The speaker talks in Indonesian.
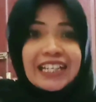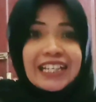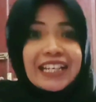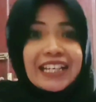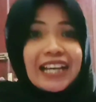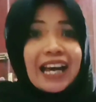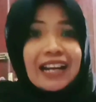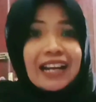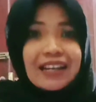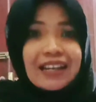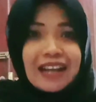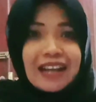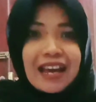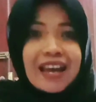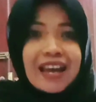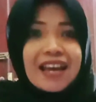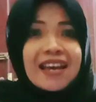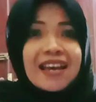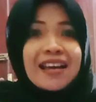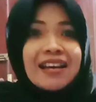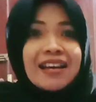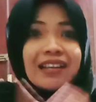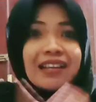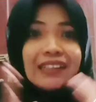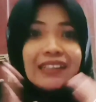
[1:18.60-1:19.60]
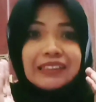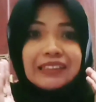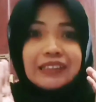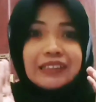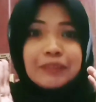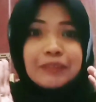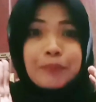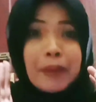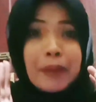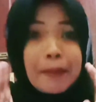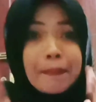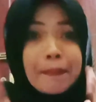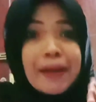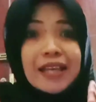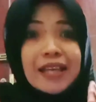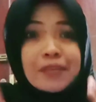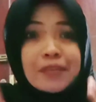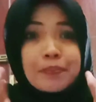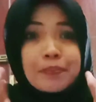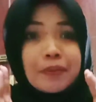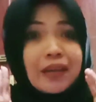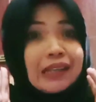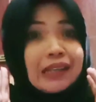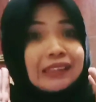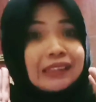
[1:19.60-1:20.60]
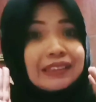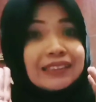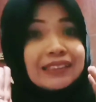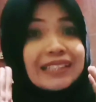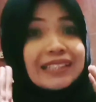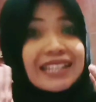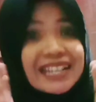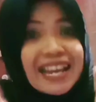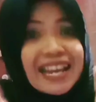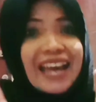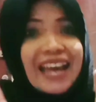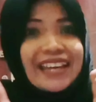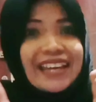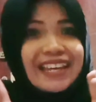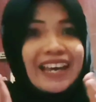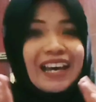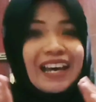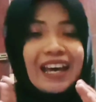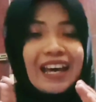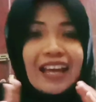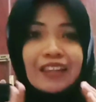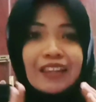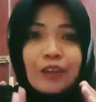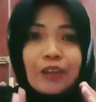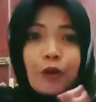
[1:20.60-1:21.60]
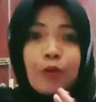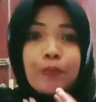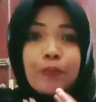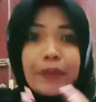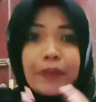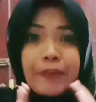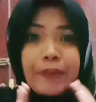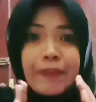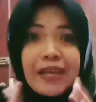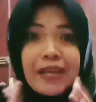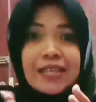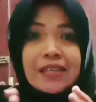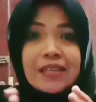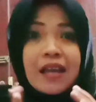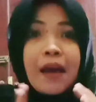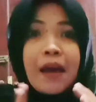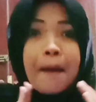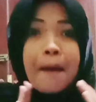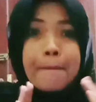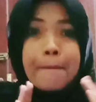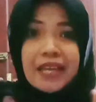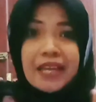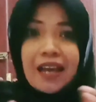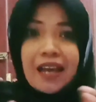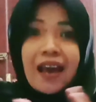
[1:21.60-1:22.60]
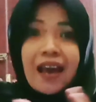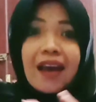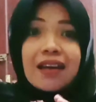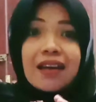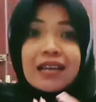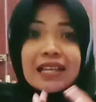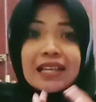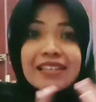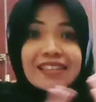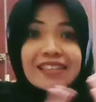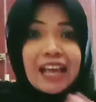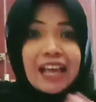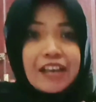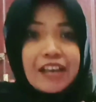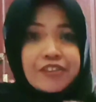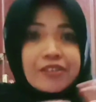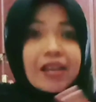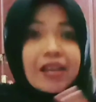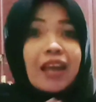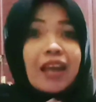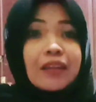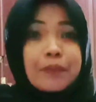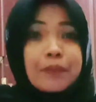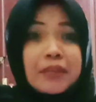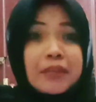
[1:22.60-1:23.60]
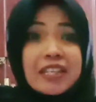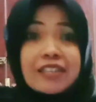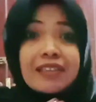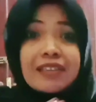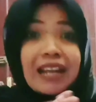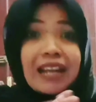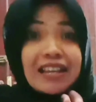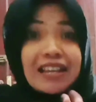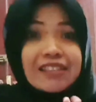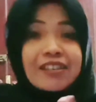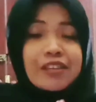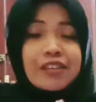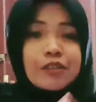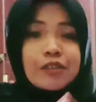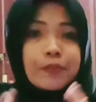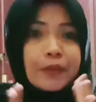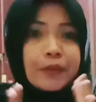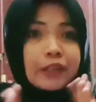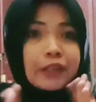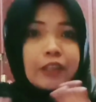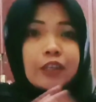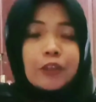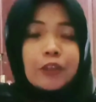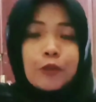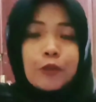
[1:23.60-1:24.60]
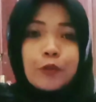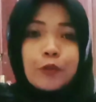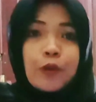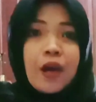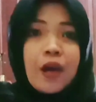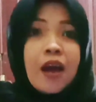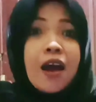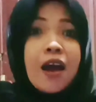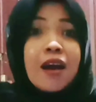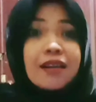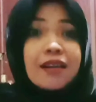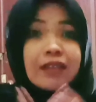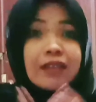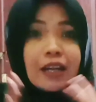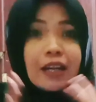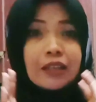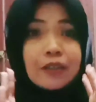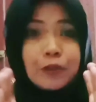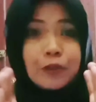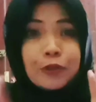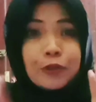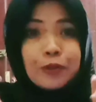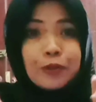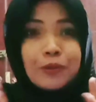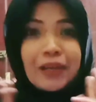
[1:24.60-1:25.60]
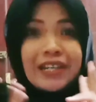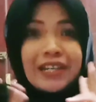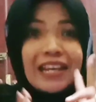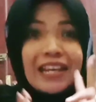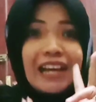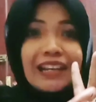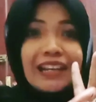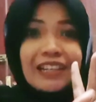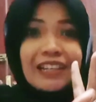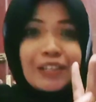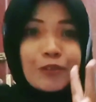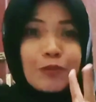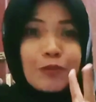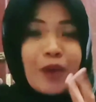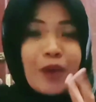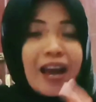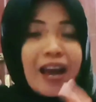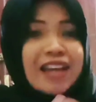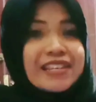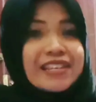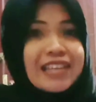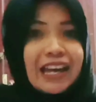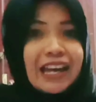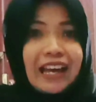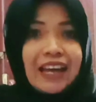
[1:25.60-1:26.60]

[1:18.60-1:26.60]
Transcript: karena bebas denda ya atau bebas bea administrasi seperti itu dan keuntungan yang keduanya